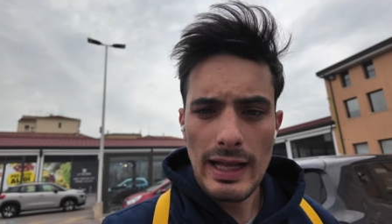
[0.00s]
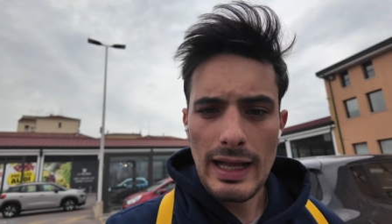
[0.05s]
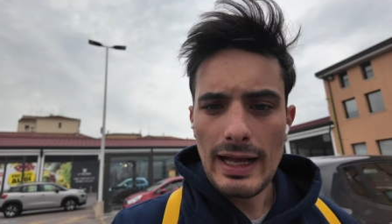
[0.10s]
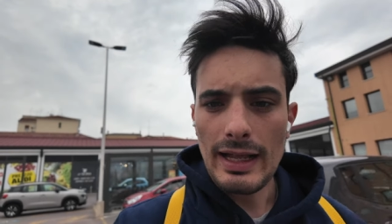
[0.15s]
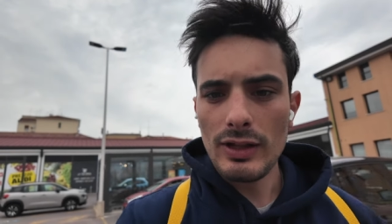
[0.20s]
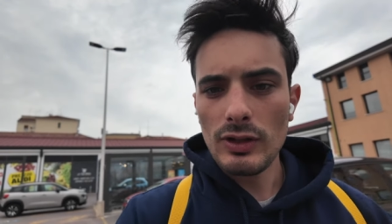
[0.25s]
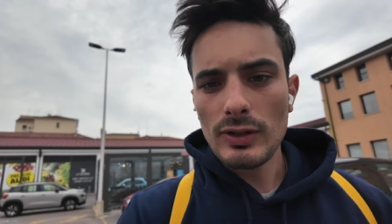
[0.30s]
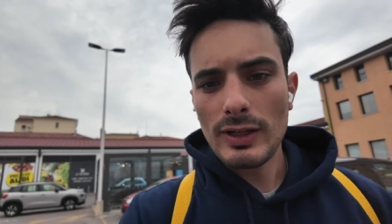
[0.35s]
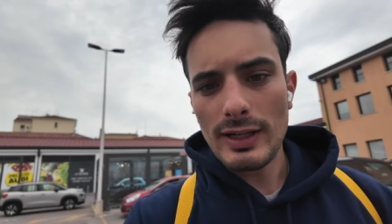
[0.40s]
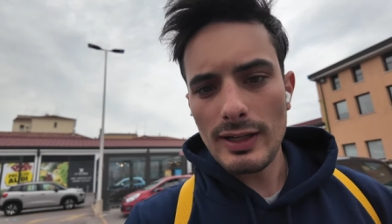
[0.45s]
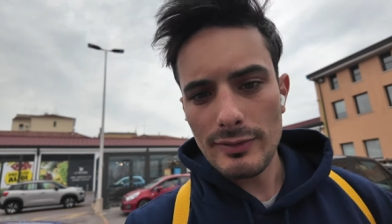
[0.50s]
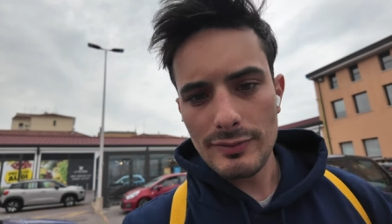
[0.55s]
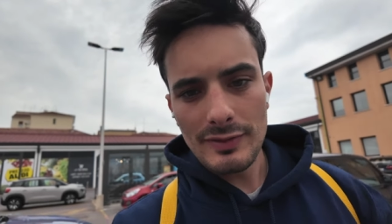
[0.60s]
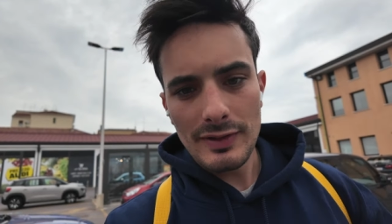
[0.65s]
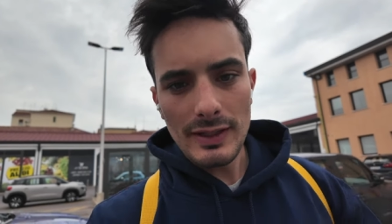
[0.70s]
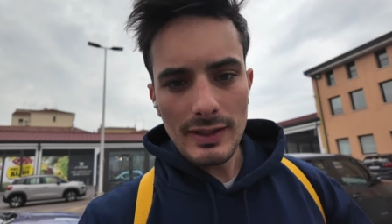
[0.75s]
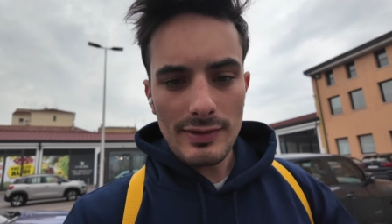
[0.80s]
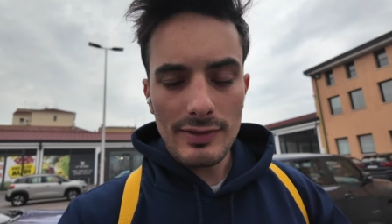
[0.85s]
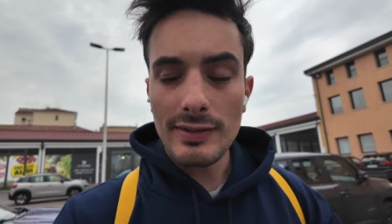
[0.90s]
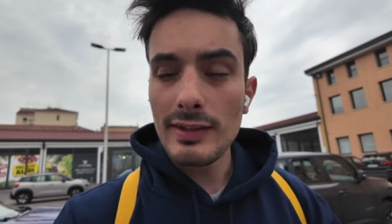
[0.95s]
allora alla
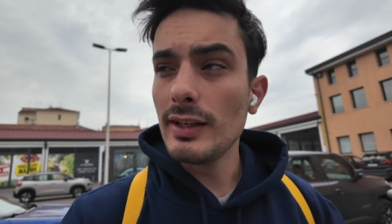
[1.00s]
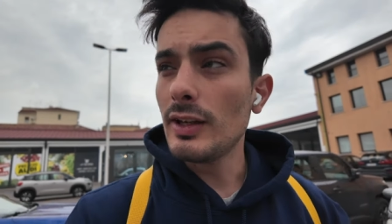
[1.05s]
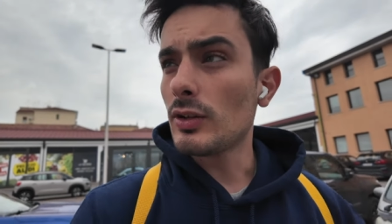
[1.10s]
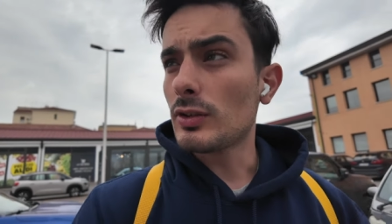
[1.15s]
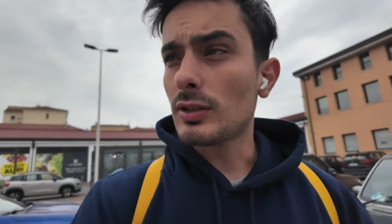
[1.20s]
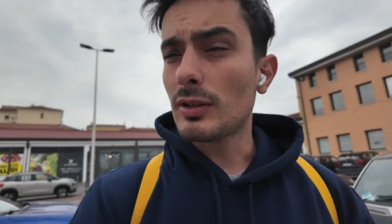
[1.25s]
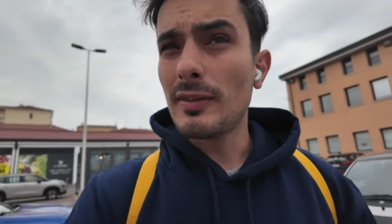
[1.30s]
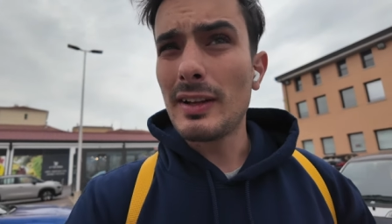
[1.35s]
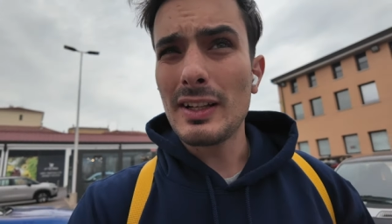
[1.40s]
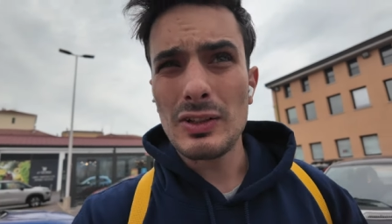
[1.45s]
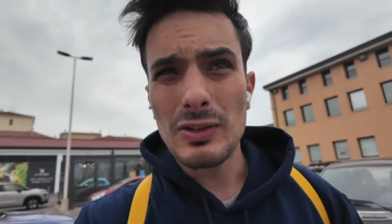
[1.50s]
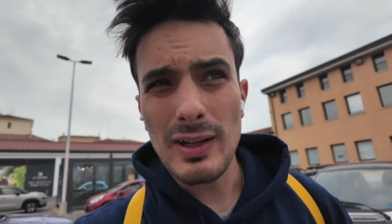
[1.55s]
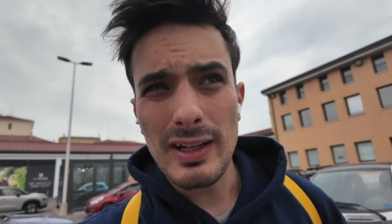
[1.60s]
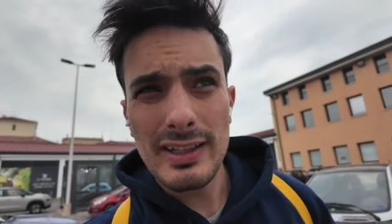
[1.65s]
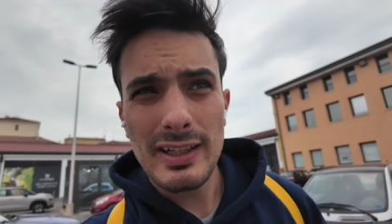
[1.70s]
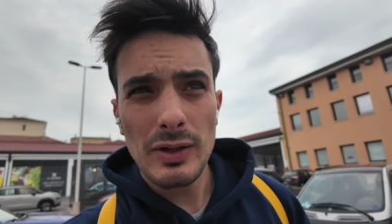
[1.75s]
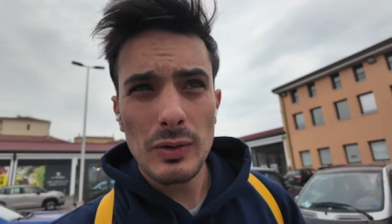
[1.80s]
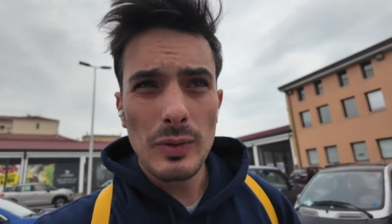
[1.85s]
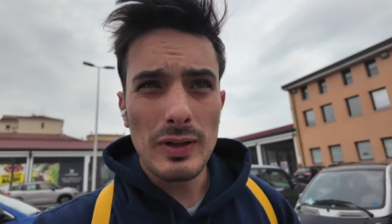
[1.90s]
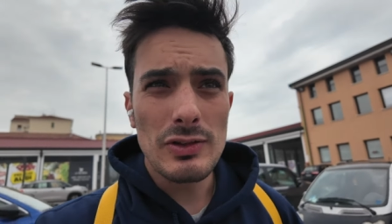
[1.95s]
fine sì ho trovato
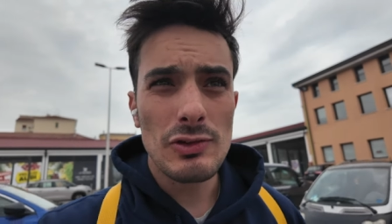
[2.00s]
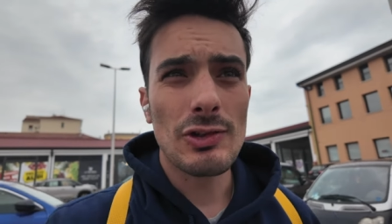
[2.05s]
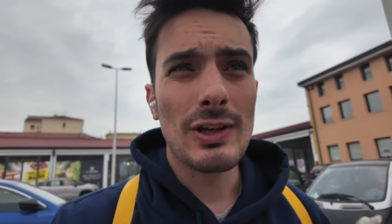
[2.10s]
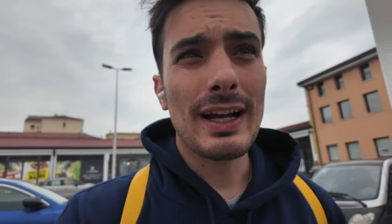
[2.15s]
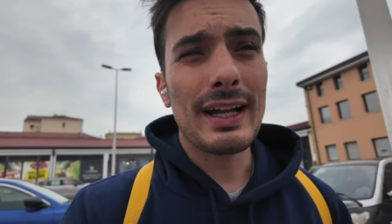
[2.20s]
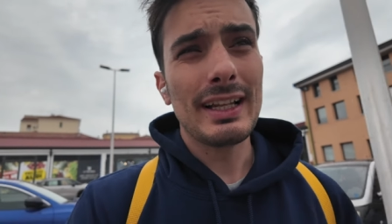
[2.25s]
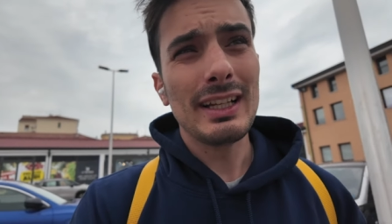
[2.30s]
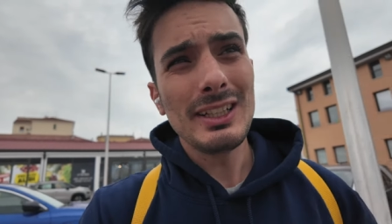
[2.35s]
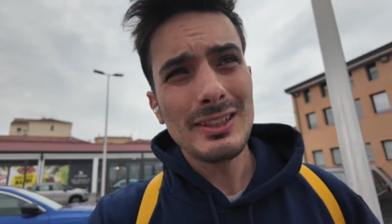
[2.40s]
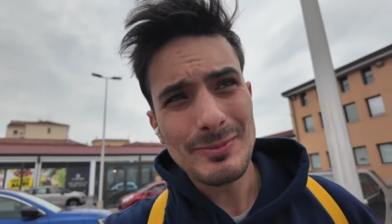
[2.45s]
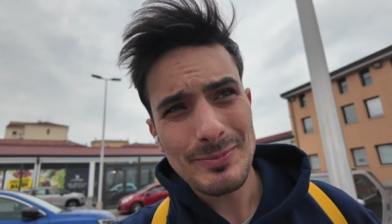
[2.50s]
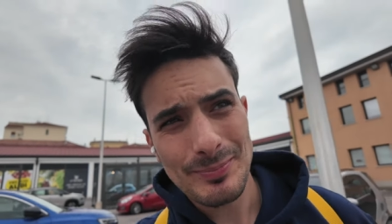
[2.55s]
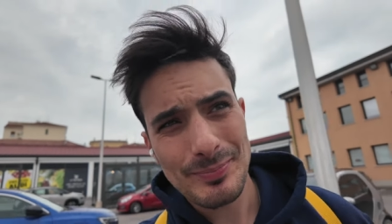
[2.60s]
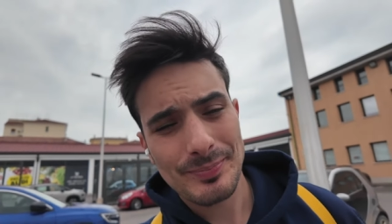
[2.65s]
anche il guanciale